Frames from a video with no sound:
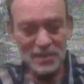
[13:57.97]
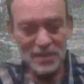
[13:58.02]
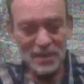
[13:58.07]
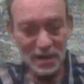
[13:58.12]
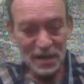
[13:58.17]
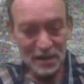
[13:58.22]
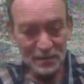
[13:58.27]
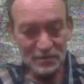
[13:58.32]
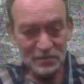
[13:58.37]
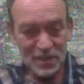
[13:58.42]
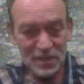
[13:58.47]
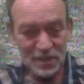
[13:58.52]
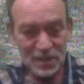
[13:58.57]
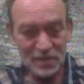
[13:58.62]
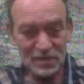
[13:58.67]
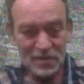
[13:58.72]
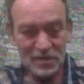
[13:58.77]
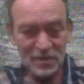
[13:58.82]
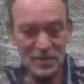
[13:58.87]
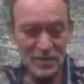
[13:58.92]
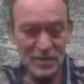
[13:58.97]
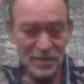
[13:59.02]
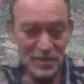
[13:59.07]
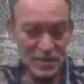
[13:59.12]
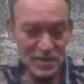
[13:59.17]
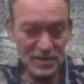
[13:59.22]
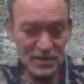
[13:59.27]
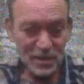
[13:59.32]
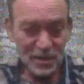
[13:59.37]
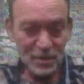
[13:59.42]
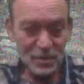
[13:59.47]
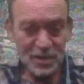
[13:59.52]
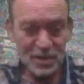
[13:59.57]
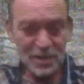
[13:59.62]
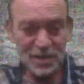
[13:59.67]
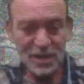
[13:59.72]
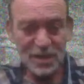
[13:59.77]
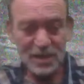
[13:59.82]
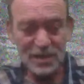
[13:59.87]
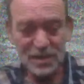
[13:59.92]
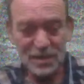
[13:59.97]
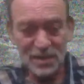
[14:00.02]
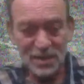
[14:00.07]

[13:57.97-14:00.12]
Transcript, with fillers: gebt mir eure Kommentare